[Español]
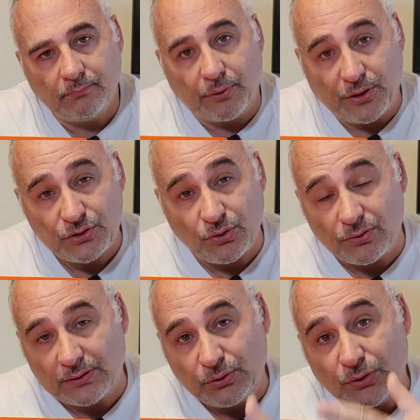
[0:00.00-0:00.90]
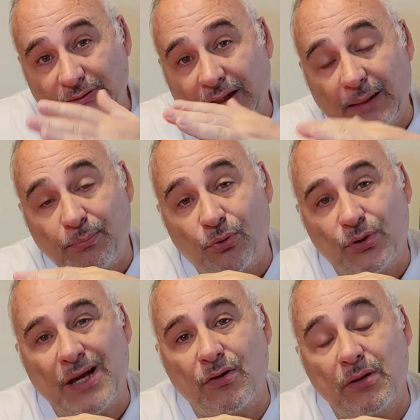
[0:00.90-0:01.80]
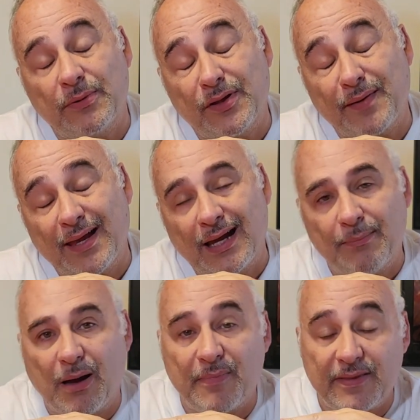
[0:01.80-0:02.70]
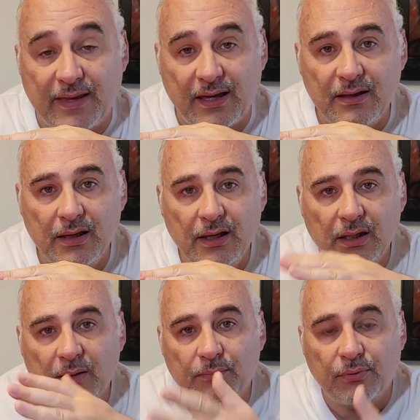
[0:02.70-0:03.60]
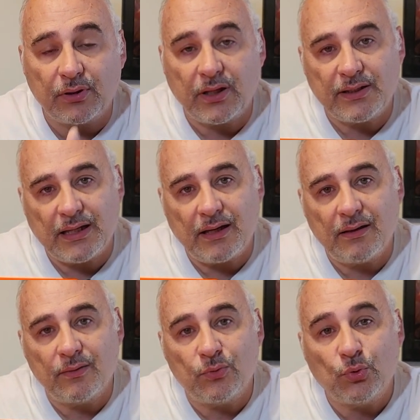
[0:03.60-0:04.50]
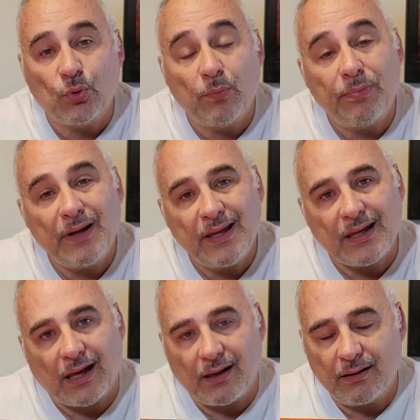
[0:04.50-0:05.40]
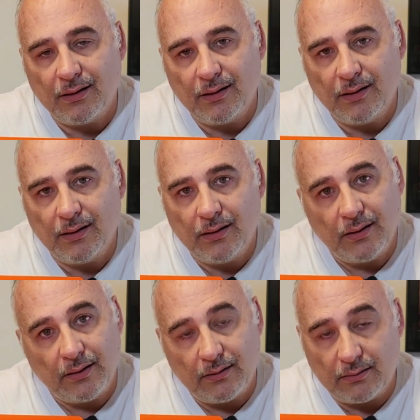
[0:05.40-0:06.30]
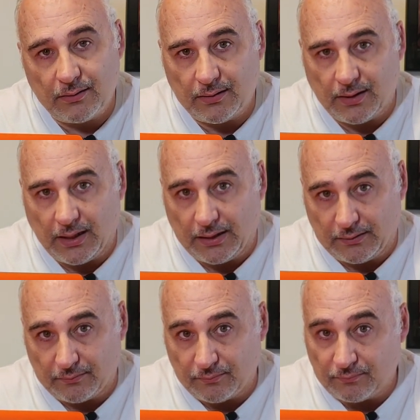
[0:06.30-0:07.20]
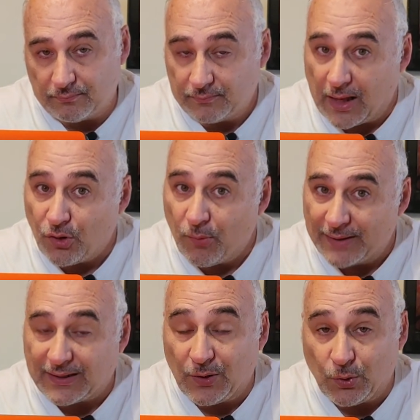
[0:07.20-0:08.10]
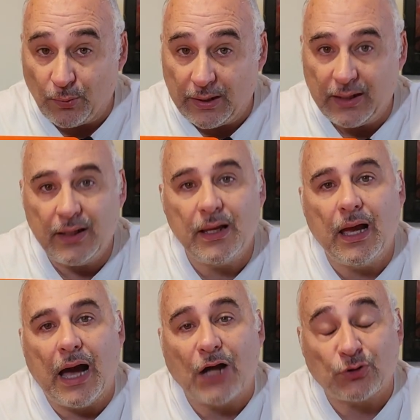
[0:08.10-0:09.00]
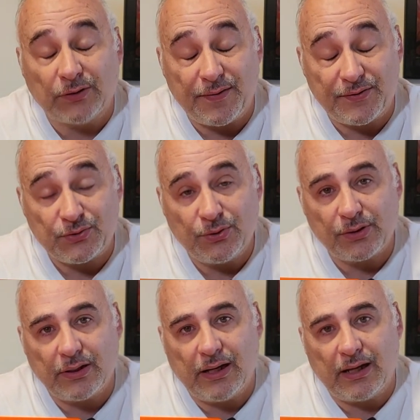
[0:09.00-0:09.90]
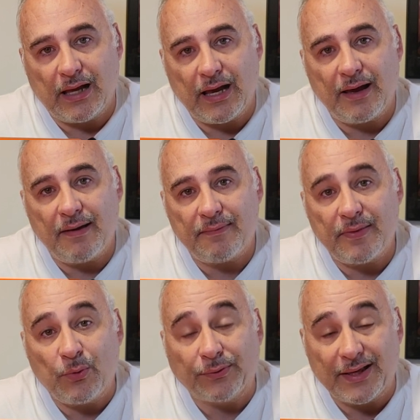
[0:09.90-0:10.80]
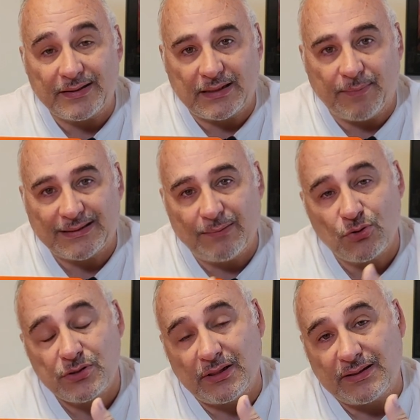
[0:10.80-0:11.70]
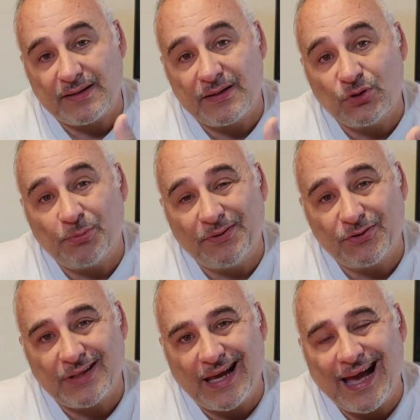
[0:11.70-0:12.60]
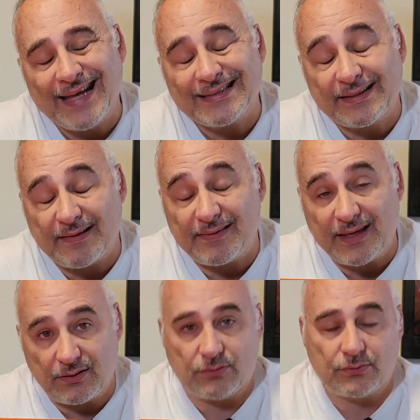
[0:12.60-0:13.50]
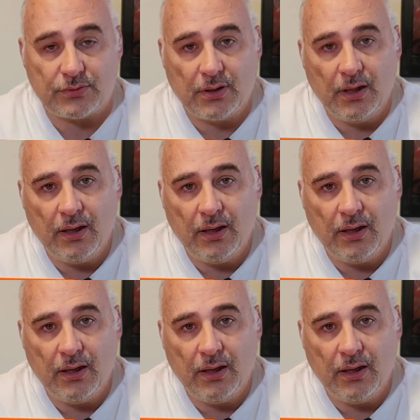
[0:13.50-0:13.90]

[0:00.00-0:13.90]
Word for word: por eso yo este equipo ya lo demandaría gama media, porque ya duplica en algo más que el doble a su antecesor, el ac 50 s Pasamos de 300 patios a 700.